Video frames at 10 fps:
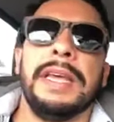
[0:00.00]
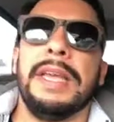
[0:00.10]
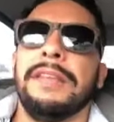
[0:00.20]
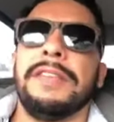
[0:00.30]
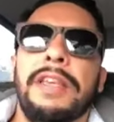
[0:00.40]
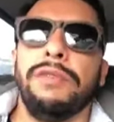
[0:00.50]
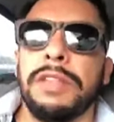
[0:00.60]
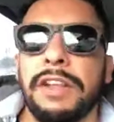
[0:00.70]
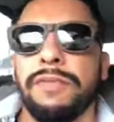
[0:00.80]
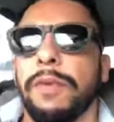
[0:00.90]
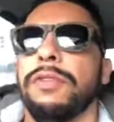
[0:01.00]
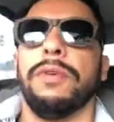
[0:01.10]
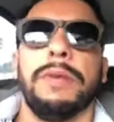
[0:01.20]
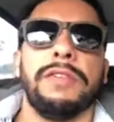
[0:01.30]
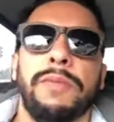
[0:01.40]
es que hay un
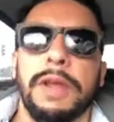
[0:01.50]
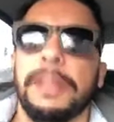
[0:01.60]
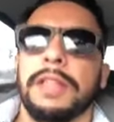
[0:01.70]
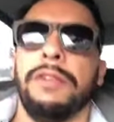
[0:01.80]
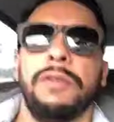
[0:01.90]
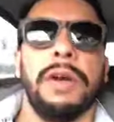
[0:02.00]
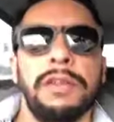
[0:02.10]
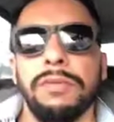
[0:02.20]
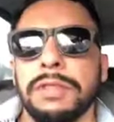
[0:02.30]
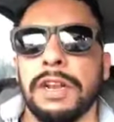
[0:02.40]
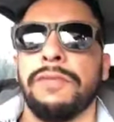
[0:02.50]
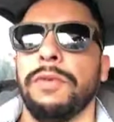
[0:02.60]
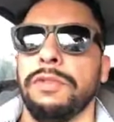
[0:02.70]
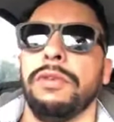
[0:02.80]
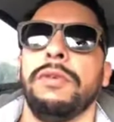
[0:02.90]
trasfondo más fuerte, no hay un
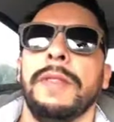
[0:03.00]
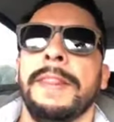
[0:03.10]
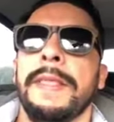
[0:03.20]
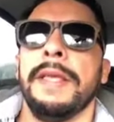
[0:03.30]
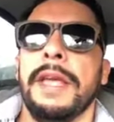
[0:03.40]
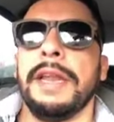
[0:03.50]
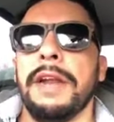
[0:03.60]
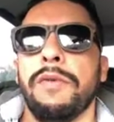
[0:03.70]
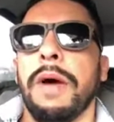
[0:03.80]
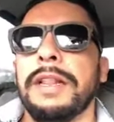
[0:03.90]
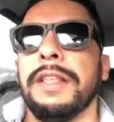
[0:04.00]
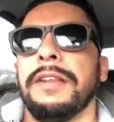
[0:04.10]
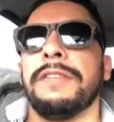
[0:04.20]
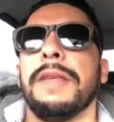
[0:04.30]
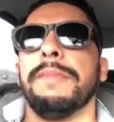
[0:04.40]
trasfondo en el cual
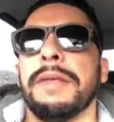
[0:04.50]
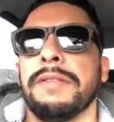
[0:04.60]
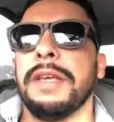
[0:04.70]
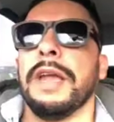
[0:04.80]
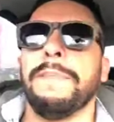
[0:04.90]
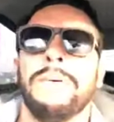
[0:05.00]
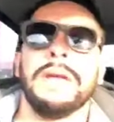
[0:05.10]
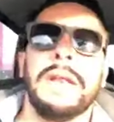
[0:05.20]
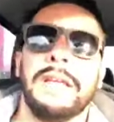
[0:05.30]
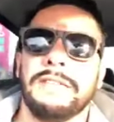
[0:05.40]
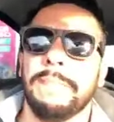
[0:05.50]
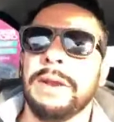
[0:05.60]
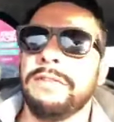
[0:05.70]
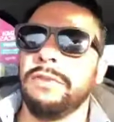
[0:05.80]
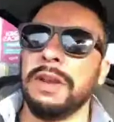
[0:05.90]
tienes que investigar por qué la
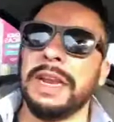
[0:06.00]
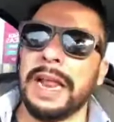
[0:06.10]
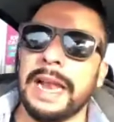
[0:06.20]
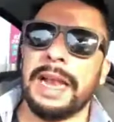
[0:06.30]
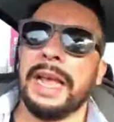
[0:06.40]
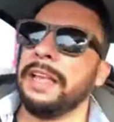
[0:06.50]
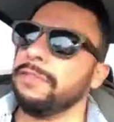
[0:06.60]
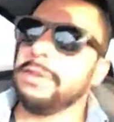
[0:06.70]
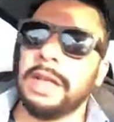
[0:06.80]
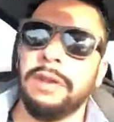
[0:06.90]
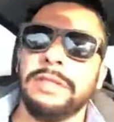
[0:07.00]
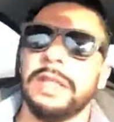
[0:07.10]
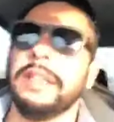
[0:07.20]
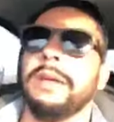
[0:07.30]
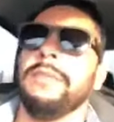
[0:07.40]
desaparición y la, la, la. Eso ya lo
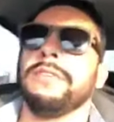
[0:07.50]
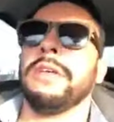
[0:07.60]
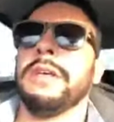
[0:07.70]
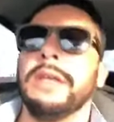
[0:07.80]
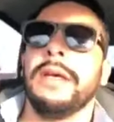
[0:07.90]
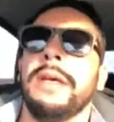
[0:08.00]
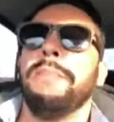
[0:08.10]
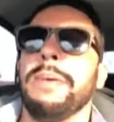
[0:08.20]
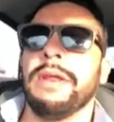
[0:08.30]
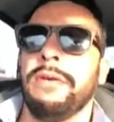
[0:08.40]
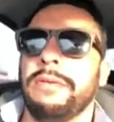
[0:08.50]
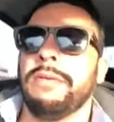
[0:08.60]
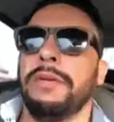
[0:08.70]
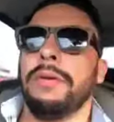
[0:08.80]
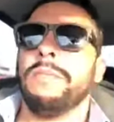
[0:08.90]
entendemos, pero
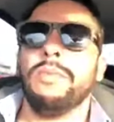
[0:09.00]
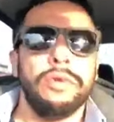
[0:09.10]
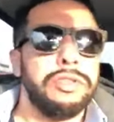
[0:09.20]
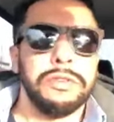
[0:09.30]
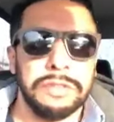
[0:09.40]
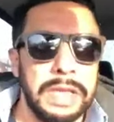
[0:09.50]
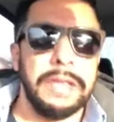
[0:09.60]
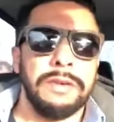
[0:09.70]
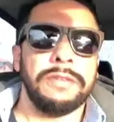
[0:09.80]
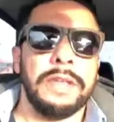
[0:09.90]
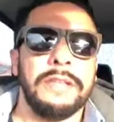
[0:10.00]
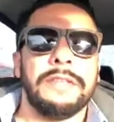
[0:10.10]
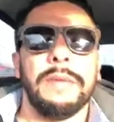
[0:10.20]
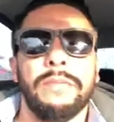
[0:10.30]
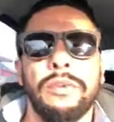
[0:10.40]
muchos de ellos,
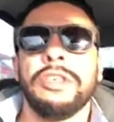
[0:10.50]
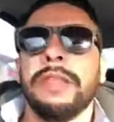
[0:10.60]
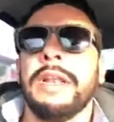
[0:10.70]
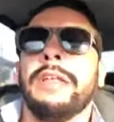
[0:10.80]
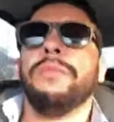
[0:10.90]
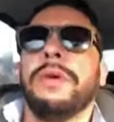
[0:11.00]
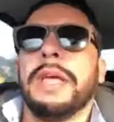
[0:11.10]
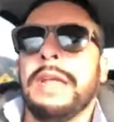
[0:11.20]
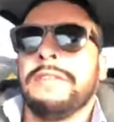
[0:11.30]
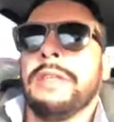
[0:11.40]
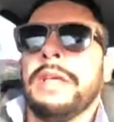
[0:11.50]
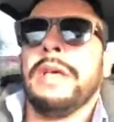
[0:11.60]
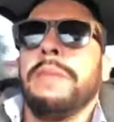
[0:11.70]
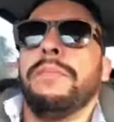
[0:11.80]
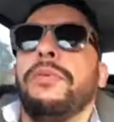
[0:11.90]
muchas de las mujeres
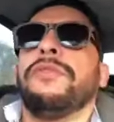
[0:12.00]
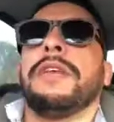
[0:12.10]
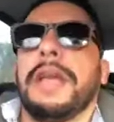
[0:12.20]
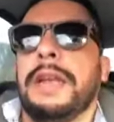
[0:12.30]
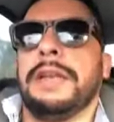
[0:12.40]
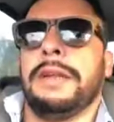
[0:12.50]
buscan